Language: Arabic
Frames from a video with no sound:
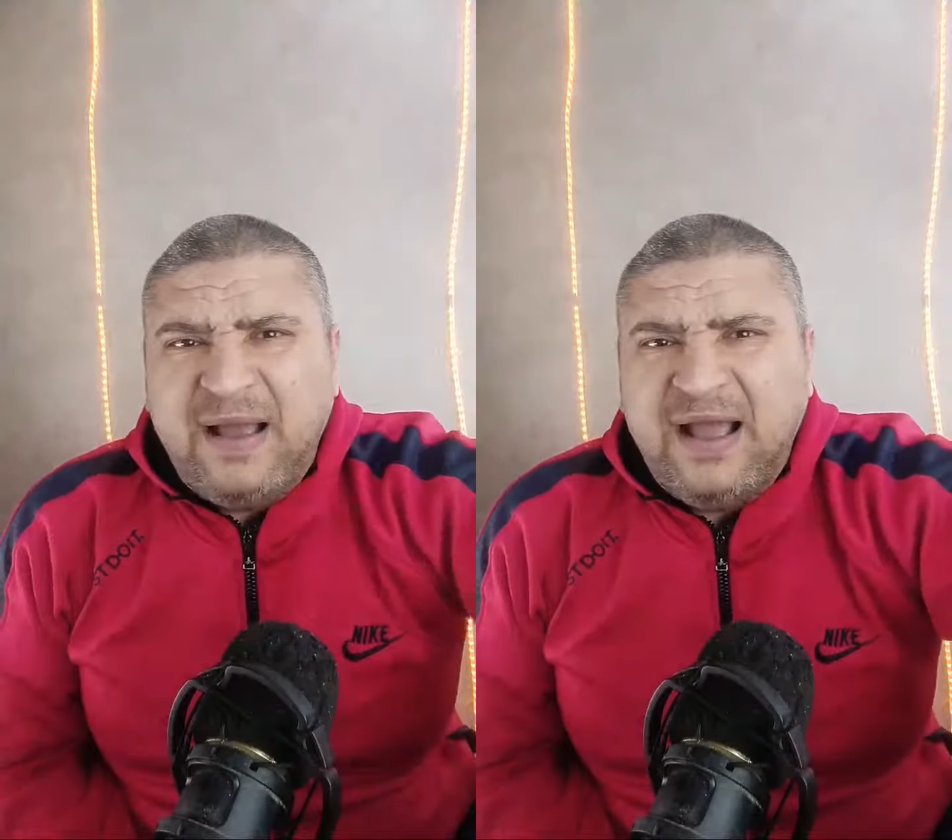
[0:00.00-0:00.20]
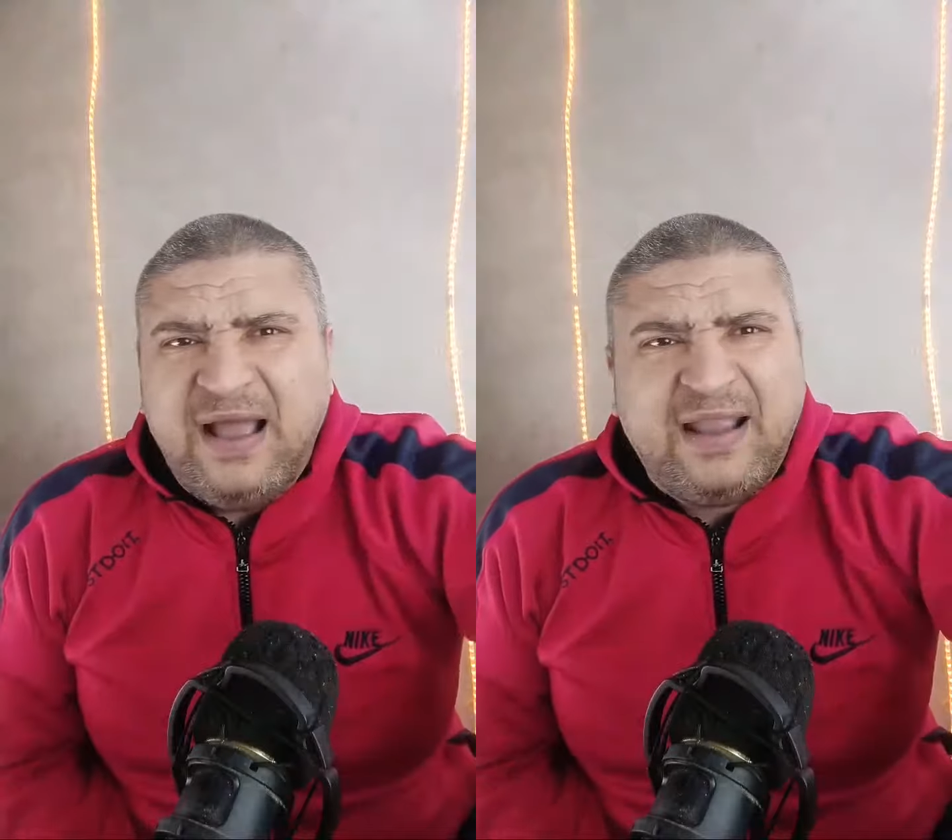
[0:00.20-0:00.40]

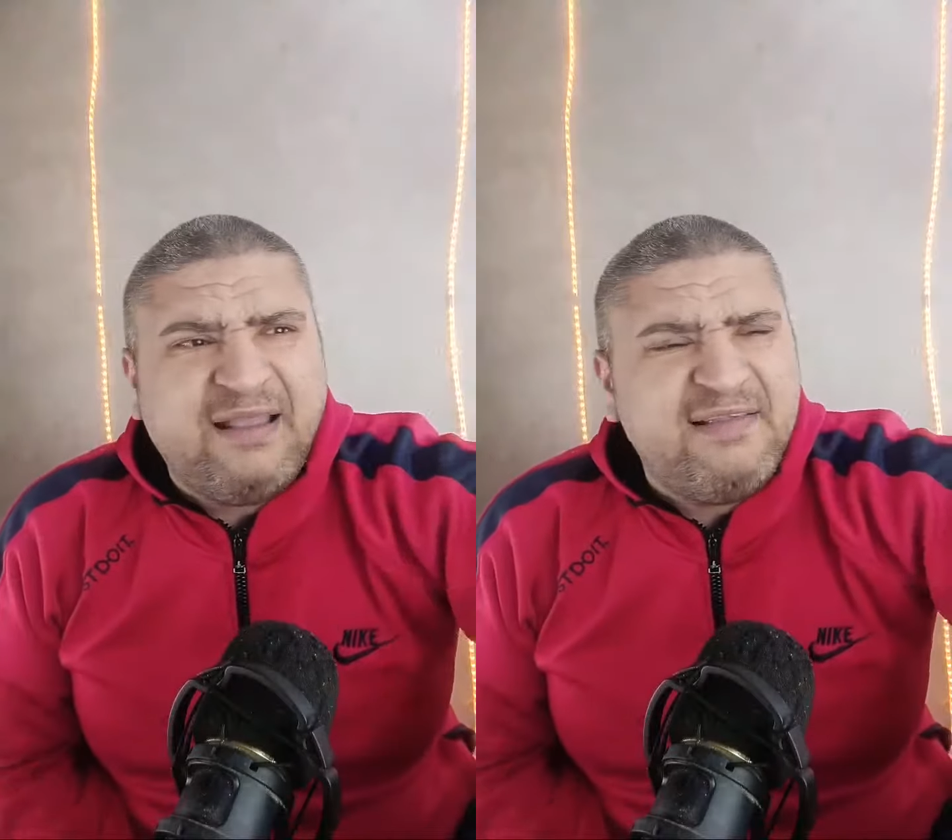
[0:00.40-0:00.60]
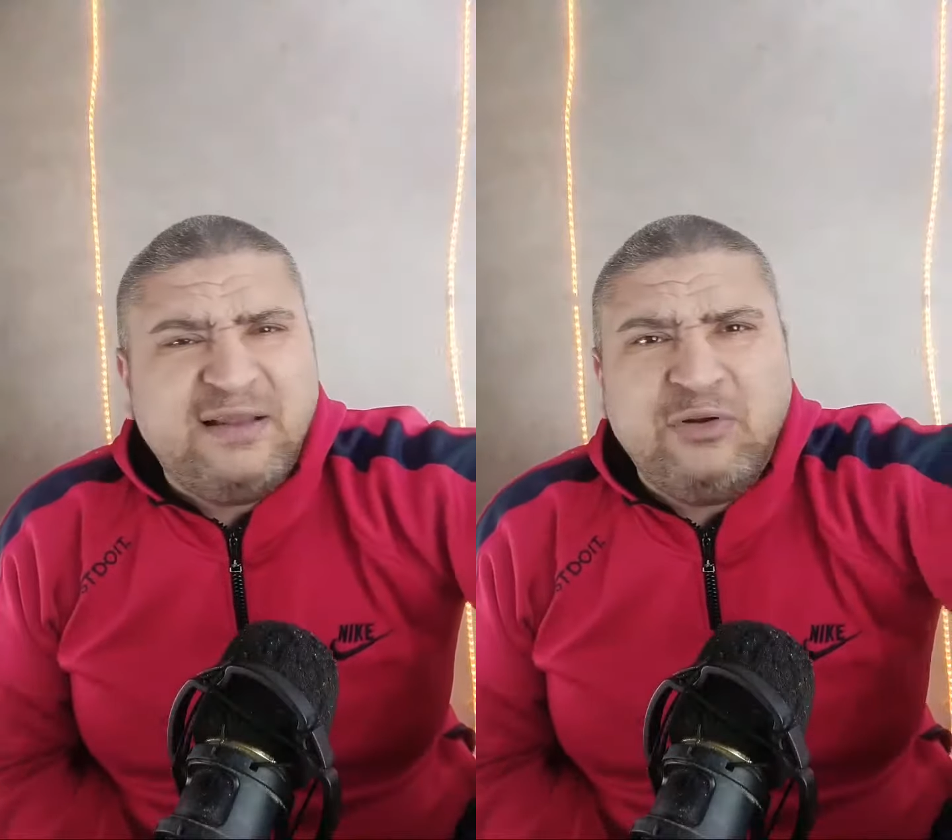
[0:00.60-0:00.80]
يبقى
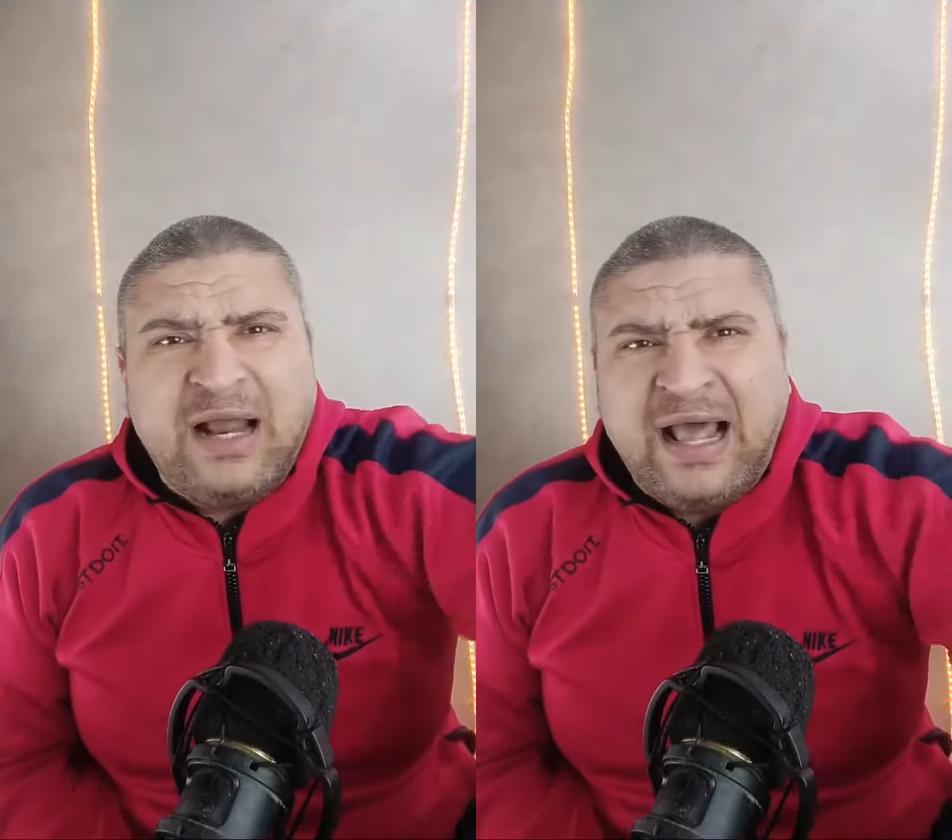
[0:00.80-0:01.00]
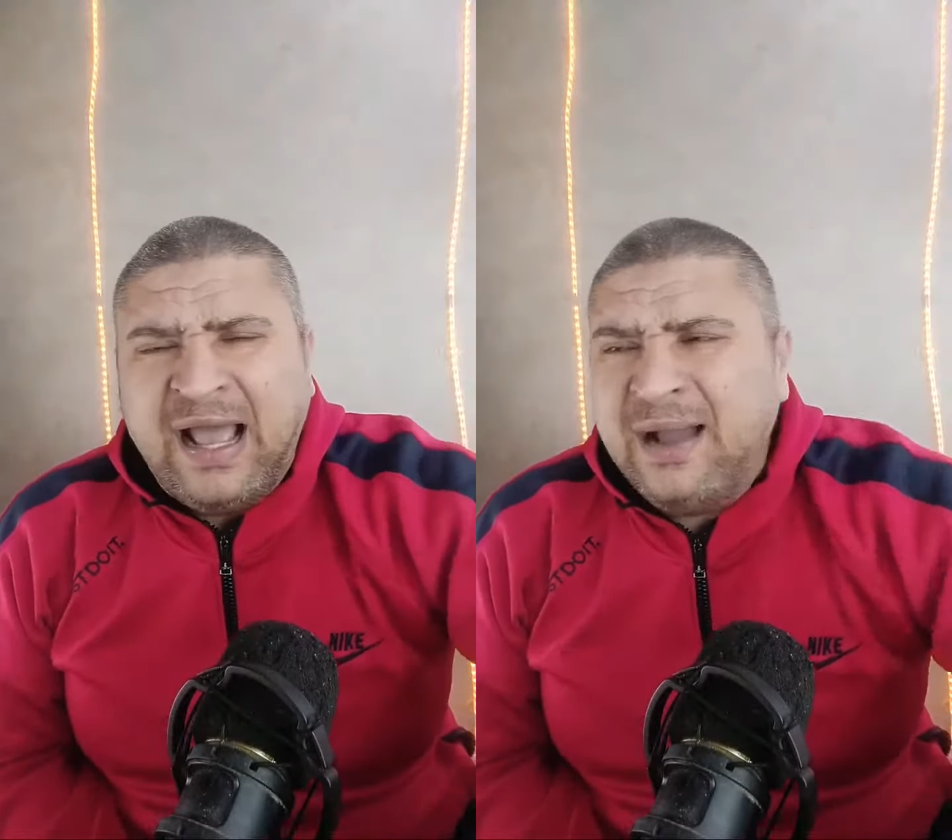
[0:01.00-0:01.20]
كازينو
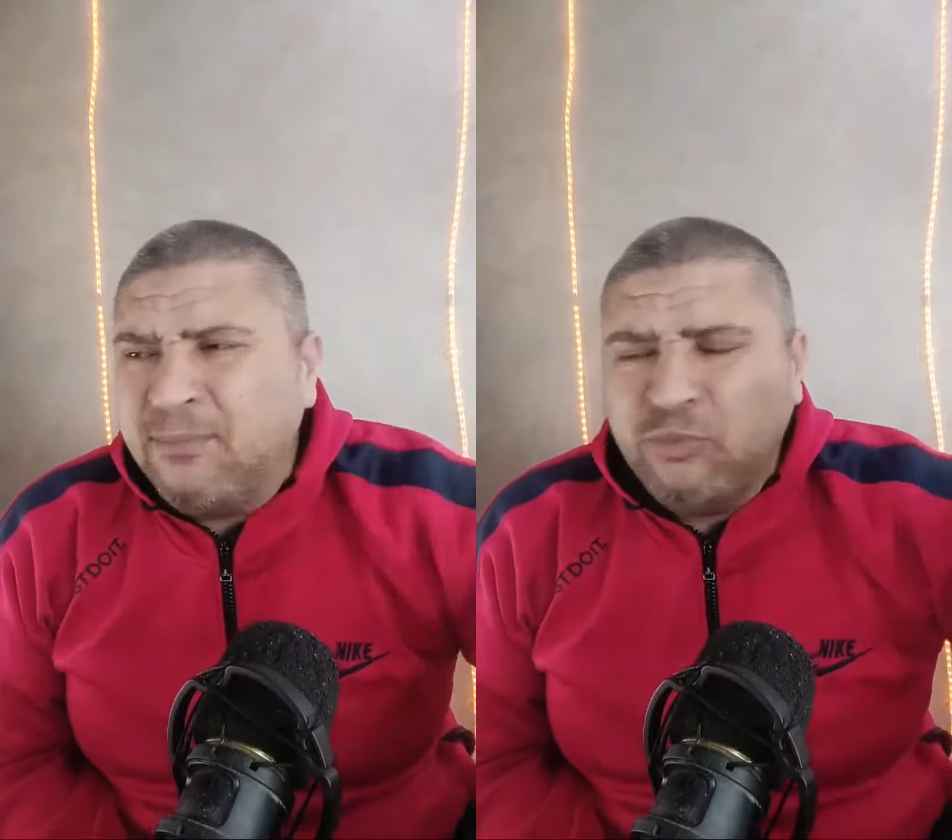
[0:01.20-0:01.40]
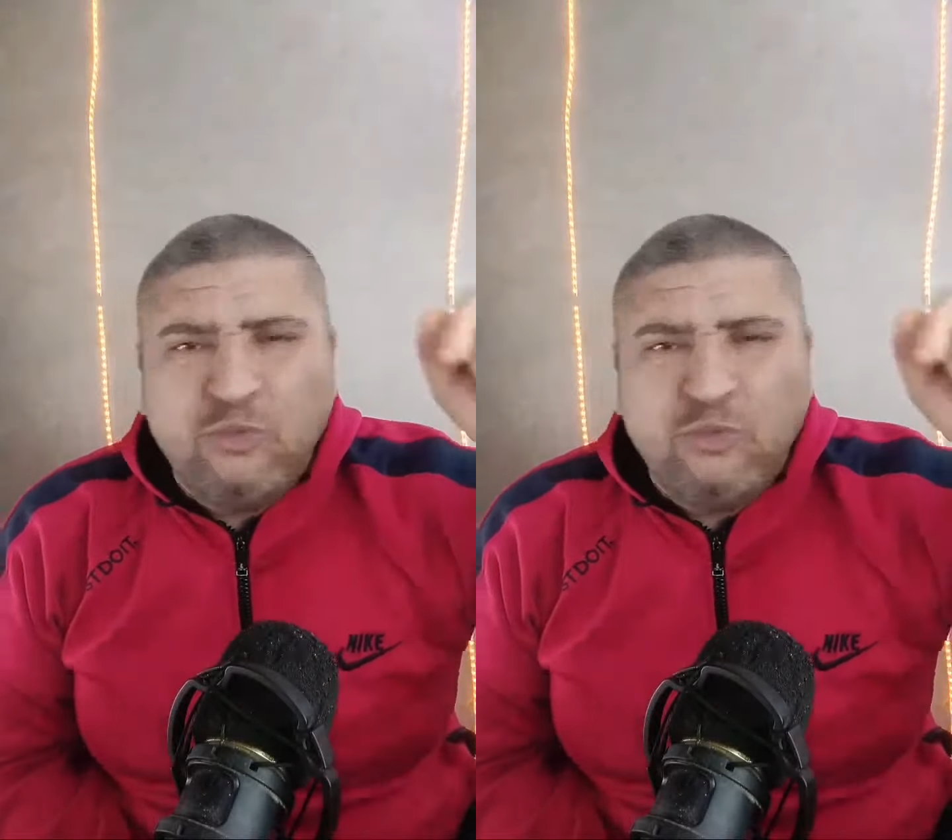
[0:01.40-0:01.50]
الالعاب